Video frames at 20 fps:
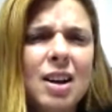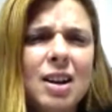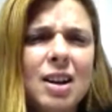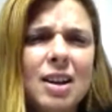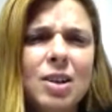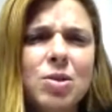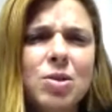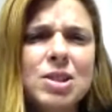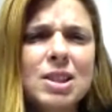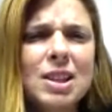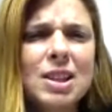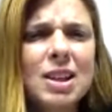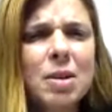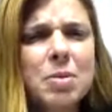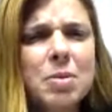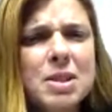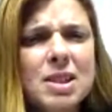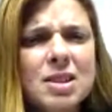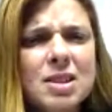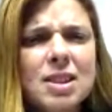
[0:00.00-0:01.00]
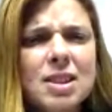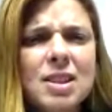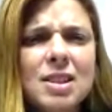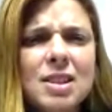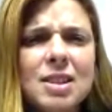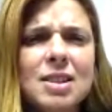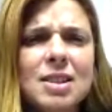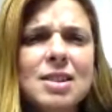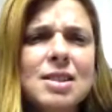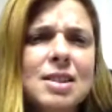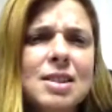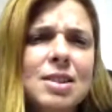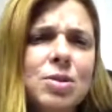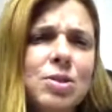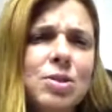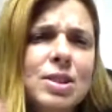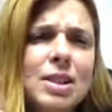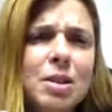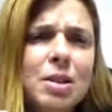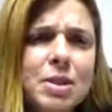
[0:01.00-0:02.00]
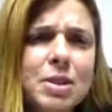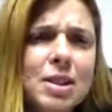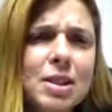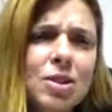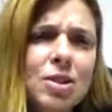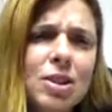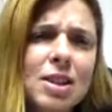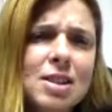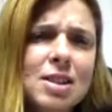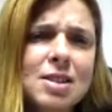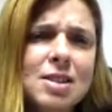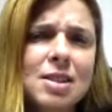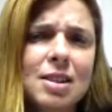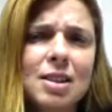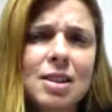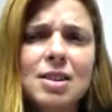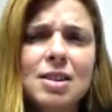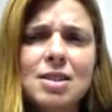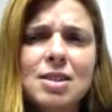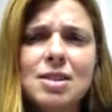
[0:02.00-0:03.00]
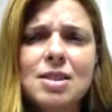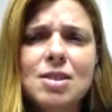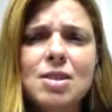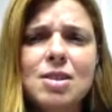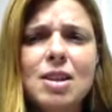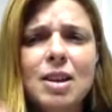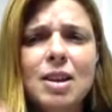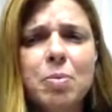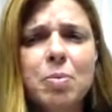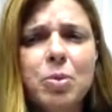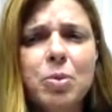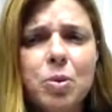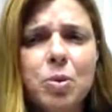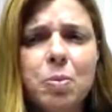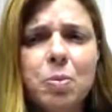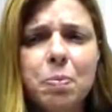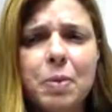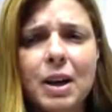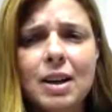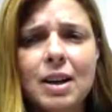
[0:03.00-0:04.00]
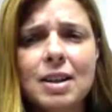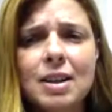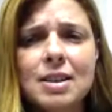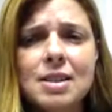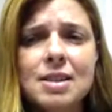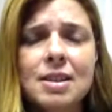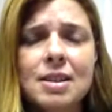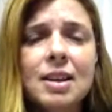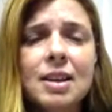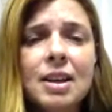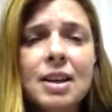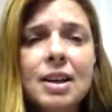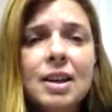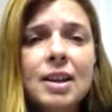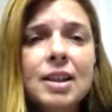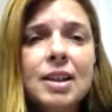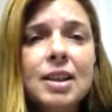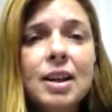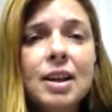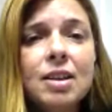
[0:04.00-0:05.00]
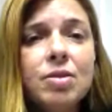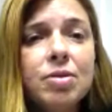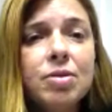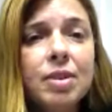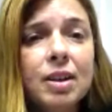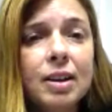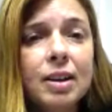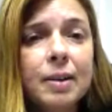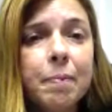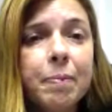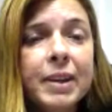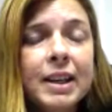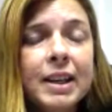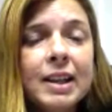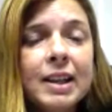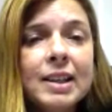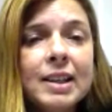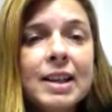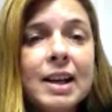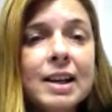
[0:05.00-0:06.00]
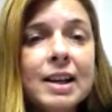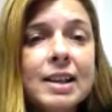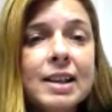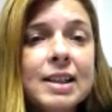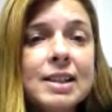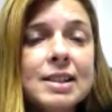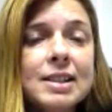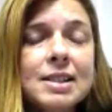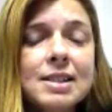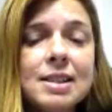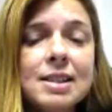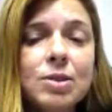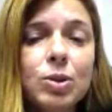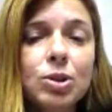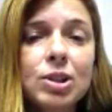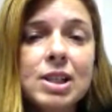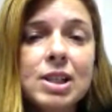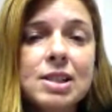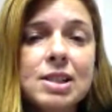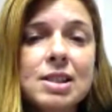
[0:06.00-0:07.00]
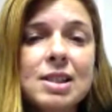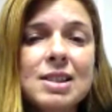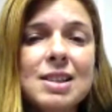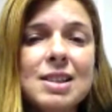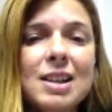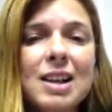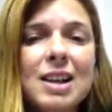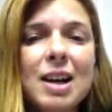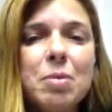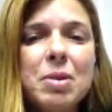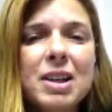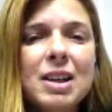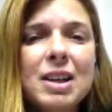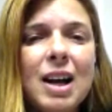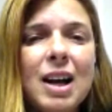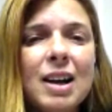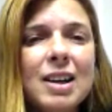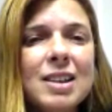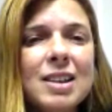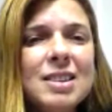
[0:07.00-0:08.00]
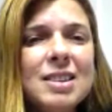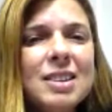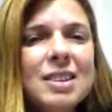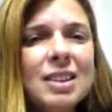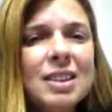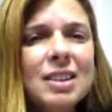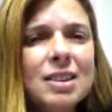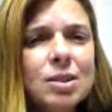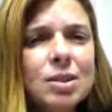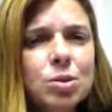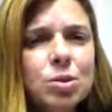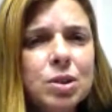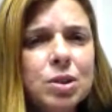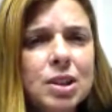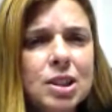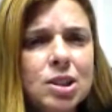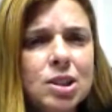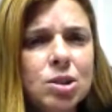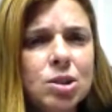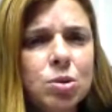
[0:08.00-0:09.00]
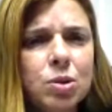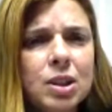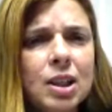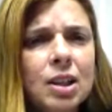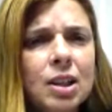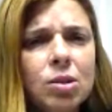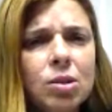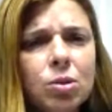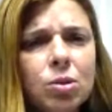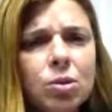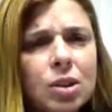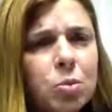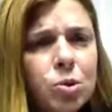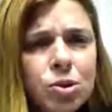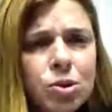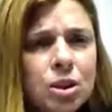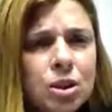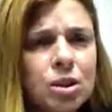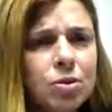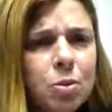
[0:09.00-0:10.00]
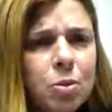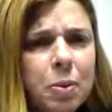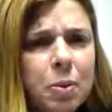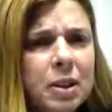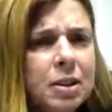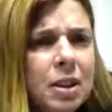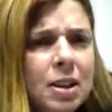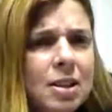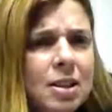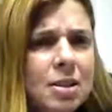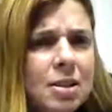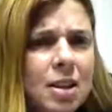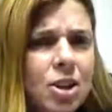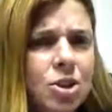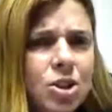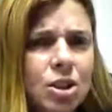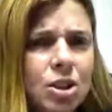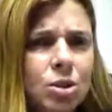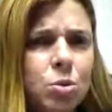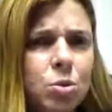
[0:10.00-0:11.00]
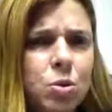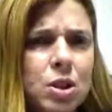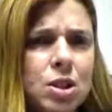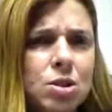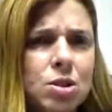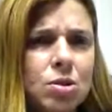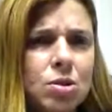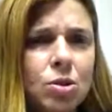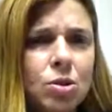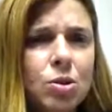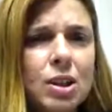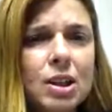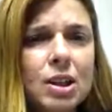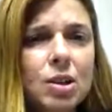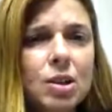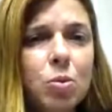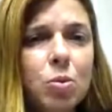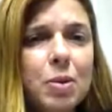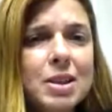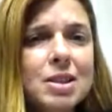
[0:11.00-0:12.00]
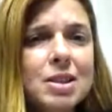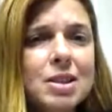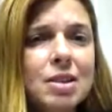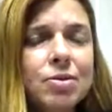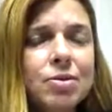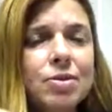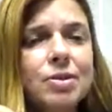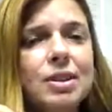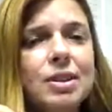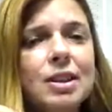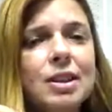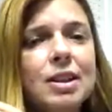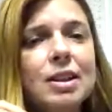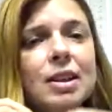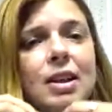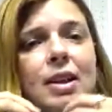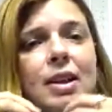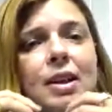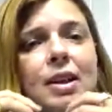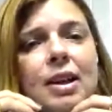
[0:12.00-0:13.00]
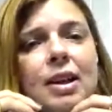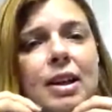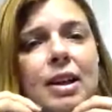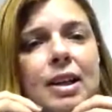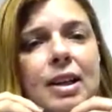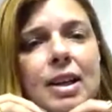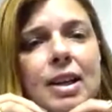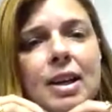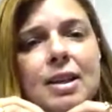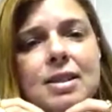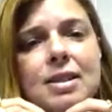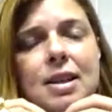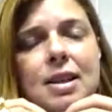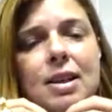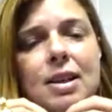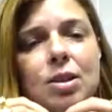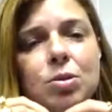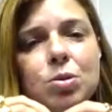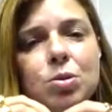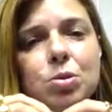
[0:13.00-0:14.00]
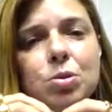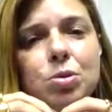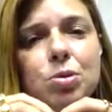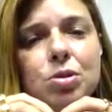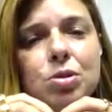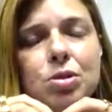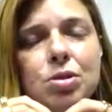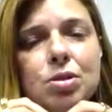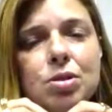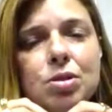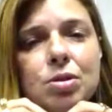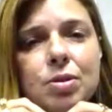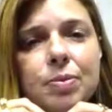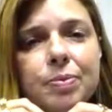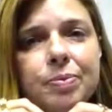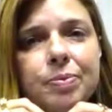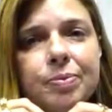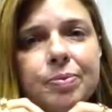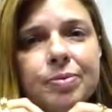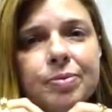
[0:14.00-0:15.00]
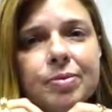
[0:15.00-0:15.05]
ah, é coisa da cabeça de criança, é coisa da cabeça de adolescente, isso daqui a pouco passa, e aí vai. E a criança e o adolescente acaba acreditando nisso, que ele não tem motivo para estar tá, tá achando isso, então ele começa a ter, criar certos